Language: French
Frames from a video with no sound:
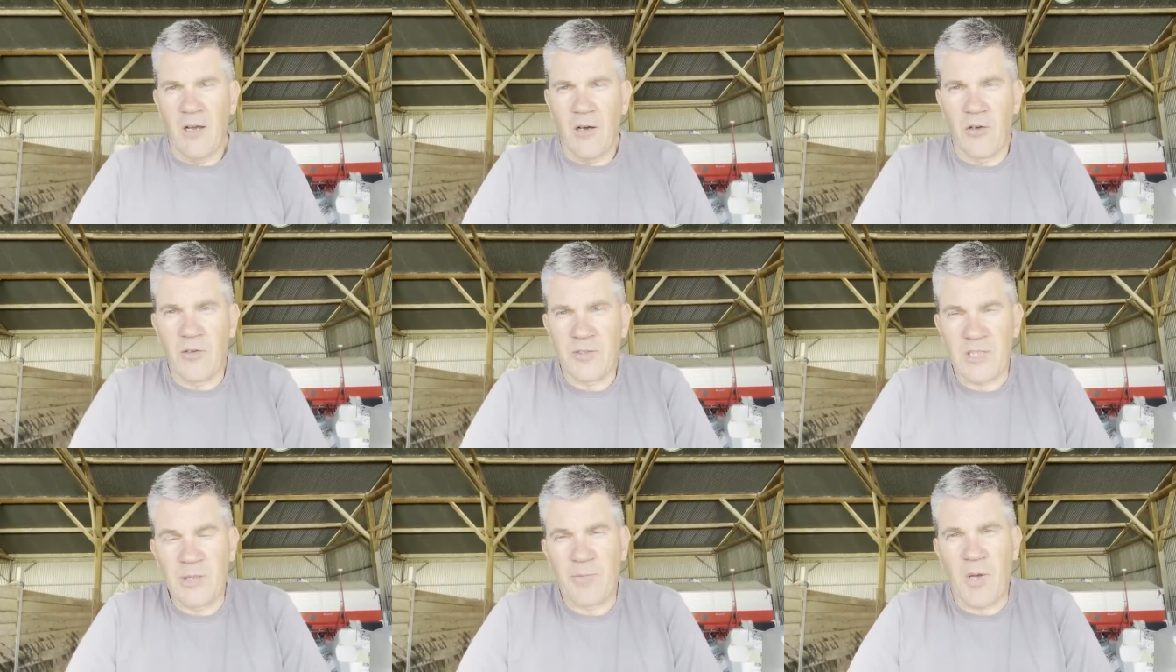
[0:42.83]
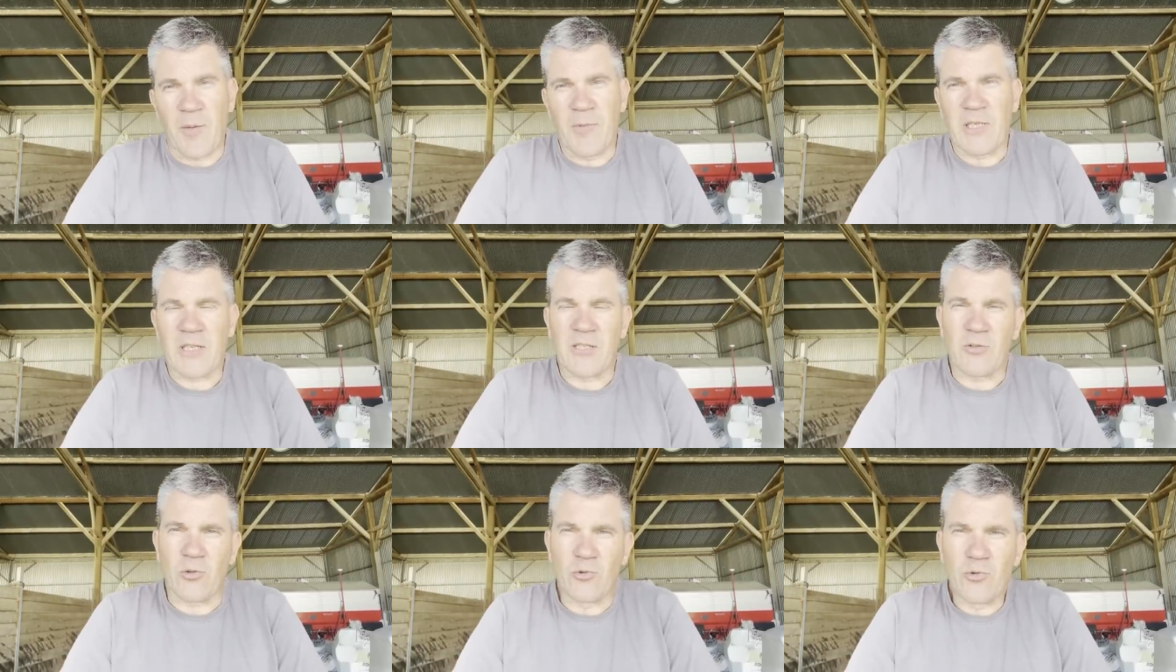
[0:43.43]
euh, ce qui
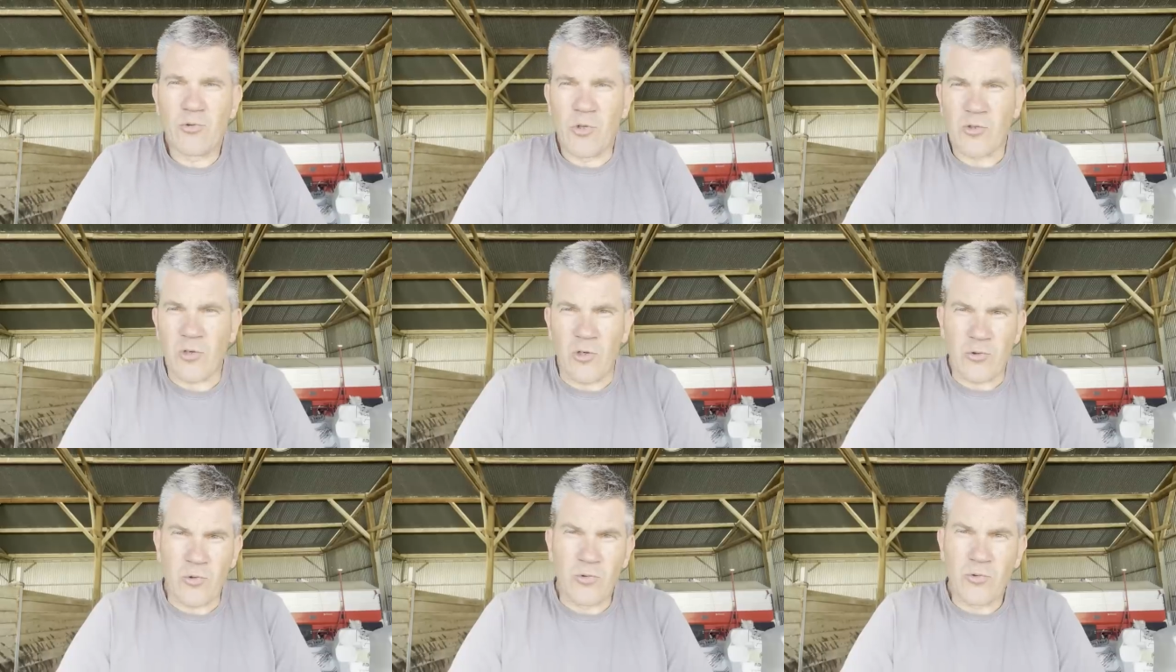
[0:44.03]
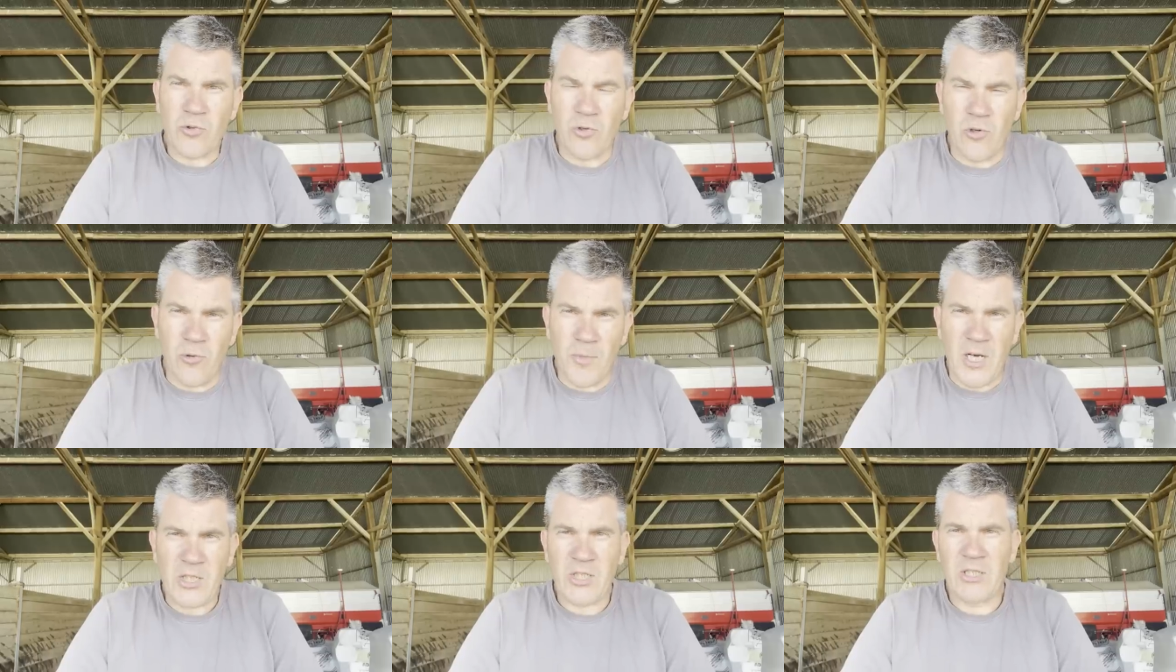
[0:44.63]
permettrait sans doute de se rendre compte que le
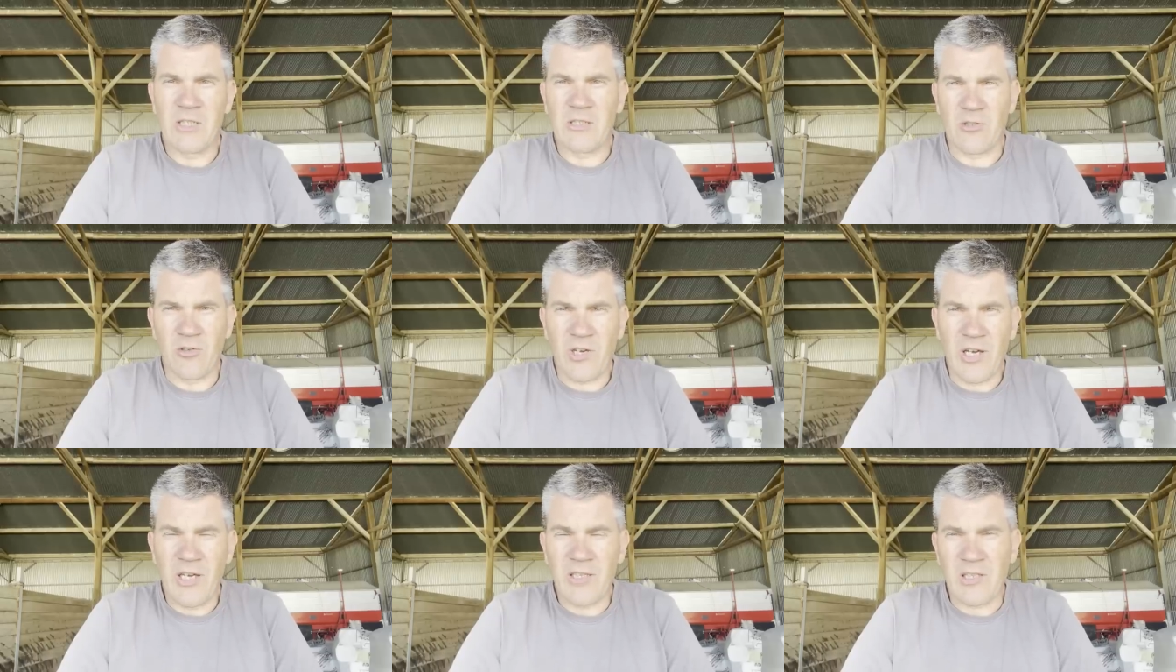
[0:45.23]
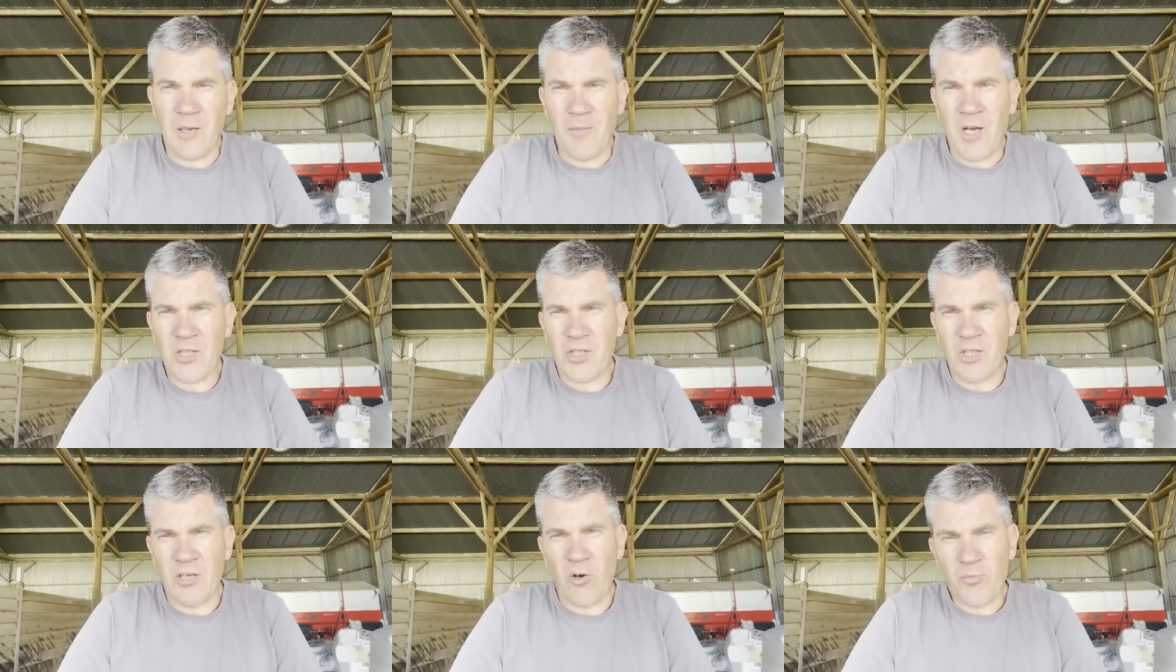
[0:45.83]
marché des engrais est un
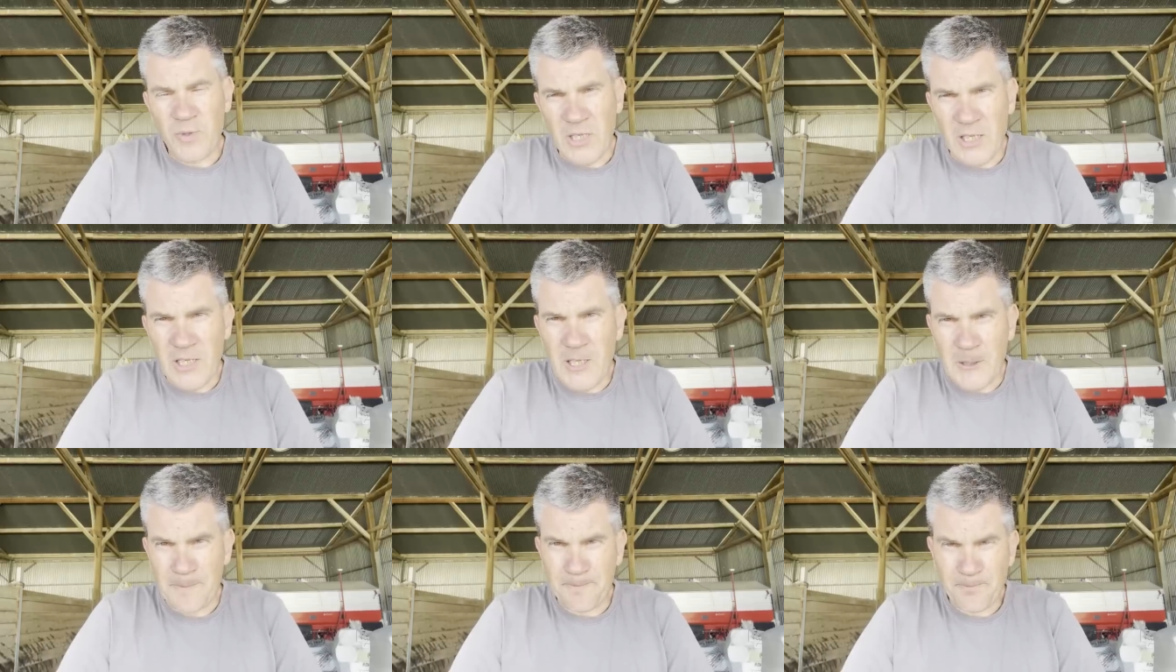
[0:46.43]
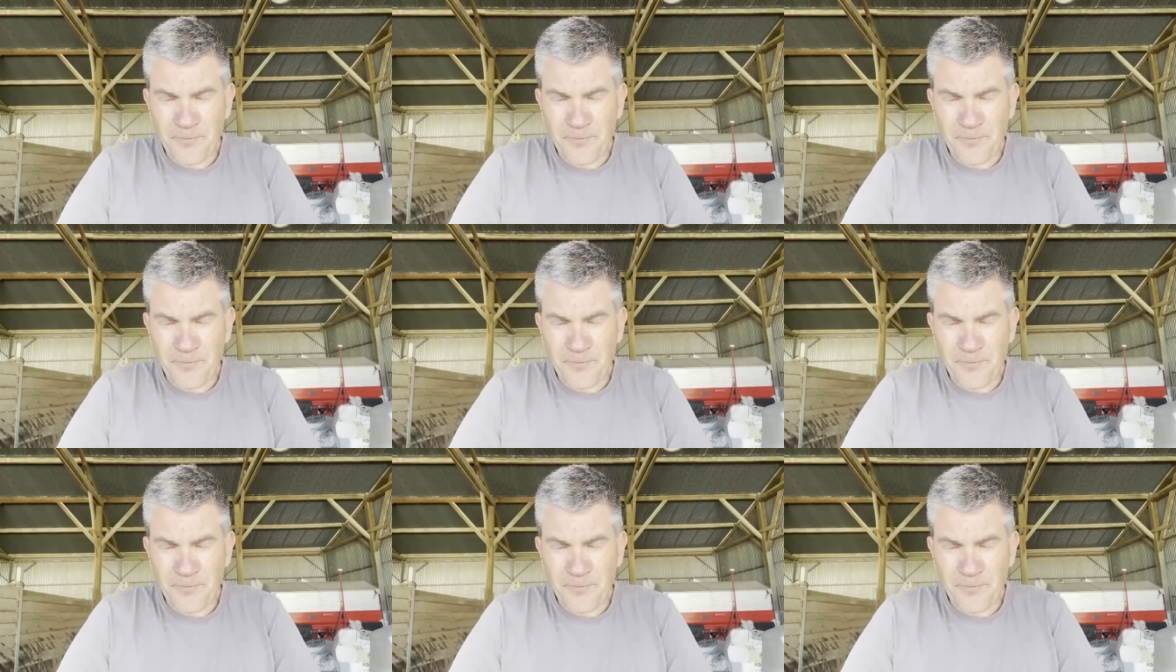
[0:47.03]
marché empirique